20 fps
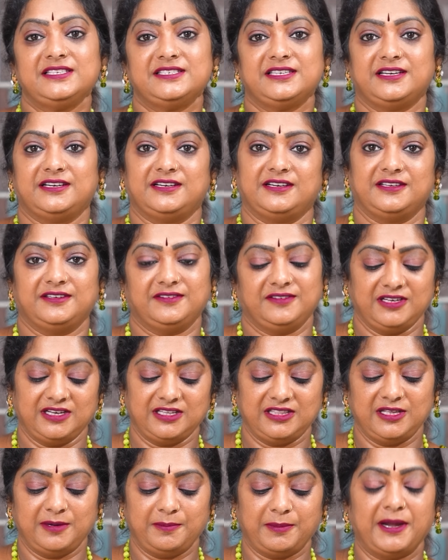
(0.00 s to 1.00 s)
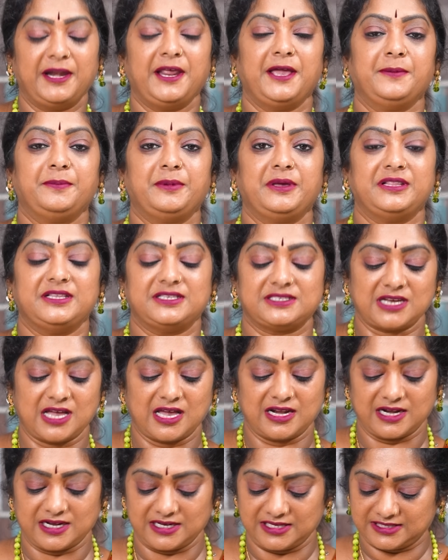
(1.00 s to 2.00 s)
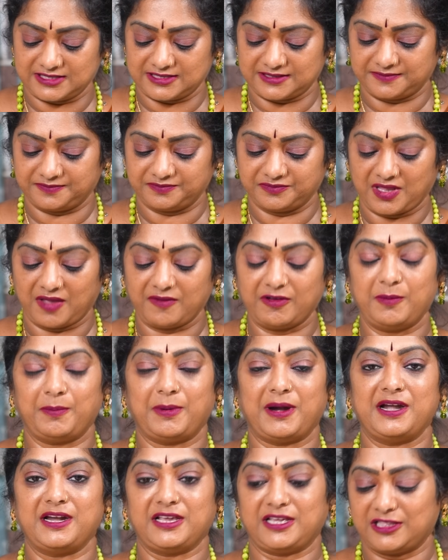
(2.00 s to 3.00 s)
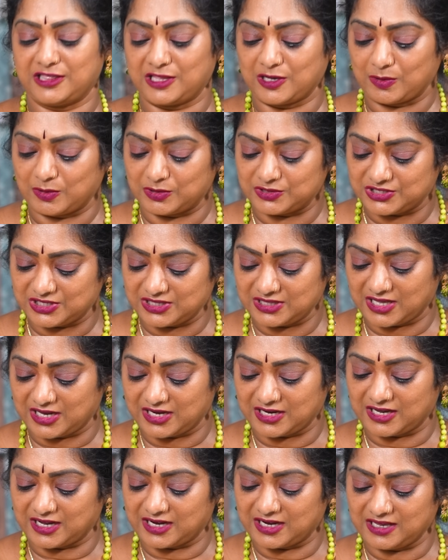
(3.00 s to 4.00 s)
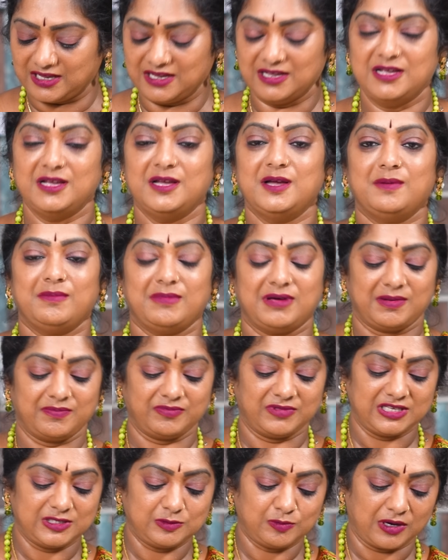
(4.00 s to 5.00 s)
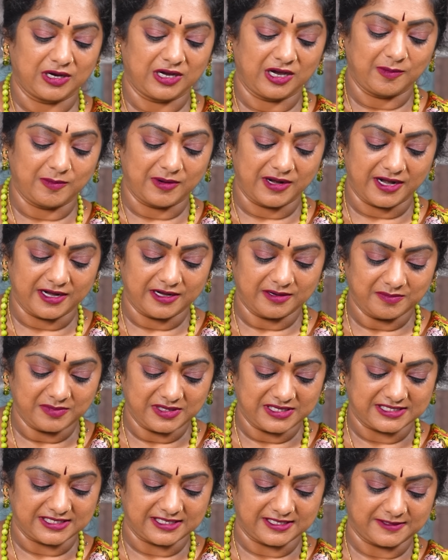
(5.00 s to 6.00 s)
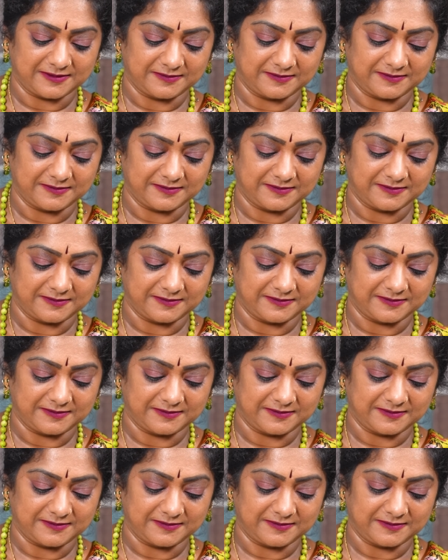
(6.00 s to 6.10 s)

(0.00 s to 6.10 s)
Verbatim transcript: తీసేయండి ఇంకా దీని పని అయిపోయింది స్టార్ అనేసి ఎవరి పంట కిందకు వచ్చిన దానికన్నా మనం తీసి పక్కకు పడేయటం ఈజీ